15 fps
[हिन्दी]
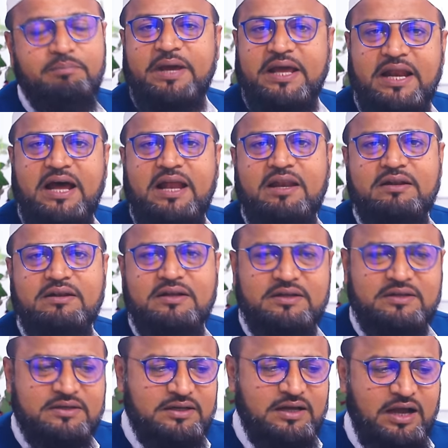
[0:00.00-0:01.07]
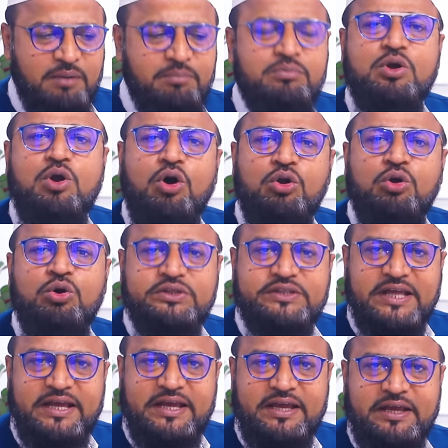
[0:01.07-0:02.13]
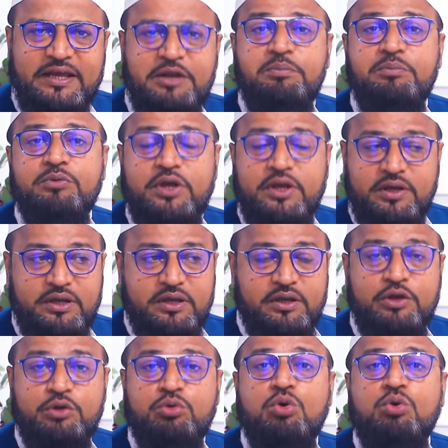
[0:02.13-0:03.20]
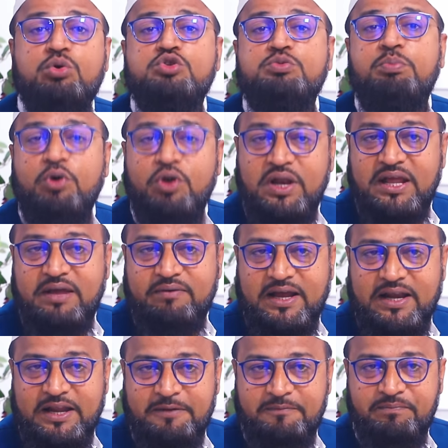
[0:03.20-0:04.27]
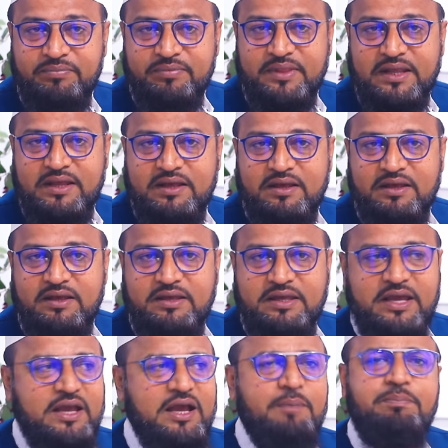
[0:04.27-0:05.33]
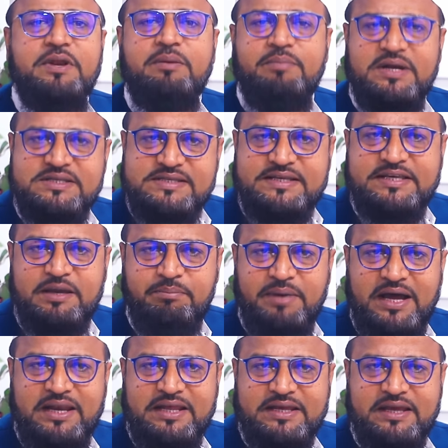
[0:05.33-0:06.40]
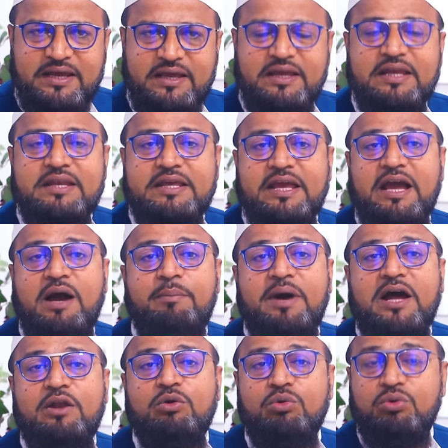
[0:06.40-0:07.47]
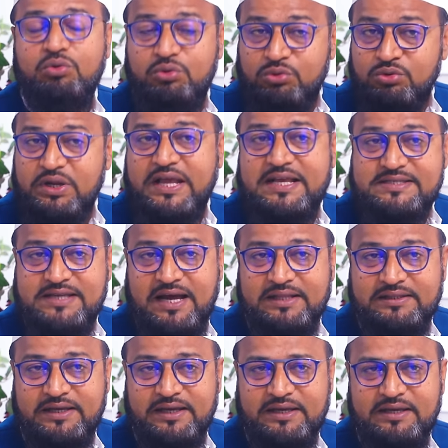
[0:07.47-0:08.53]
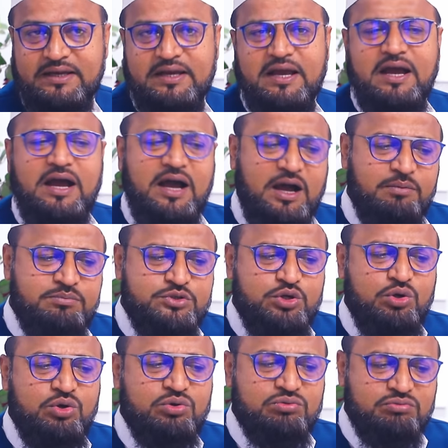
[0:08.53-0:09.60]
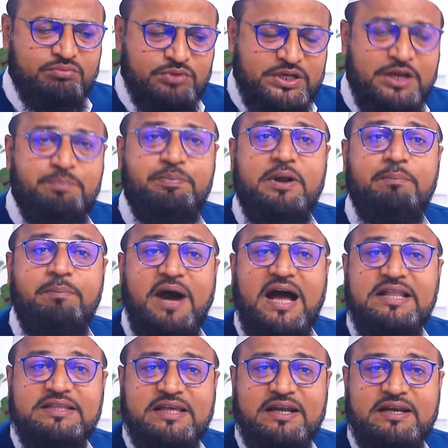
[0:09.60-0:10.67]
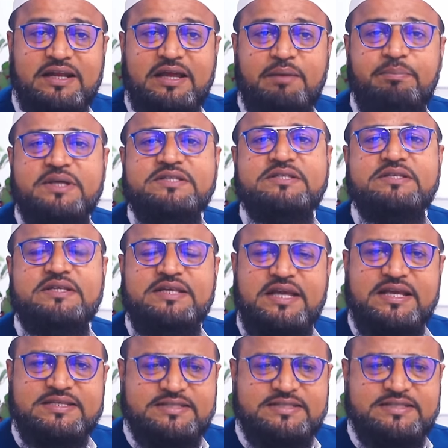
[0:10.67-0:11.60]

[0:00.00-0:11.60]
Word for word: बहरहाल हम कौन होते हैं इन इनको कुछ बोलने वाले ये अपनी मर्जी के मालिक है इनके अमान उनके साथ है हम जो इस पर बात कर रहे हैं बस ये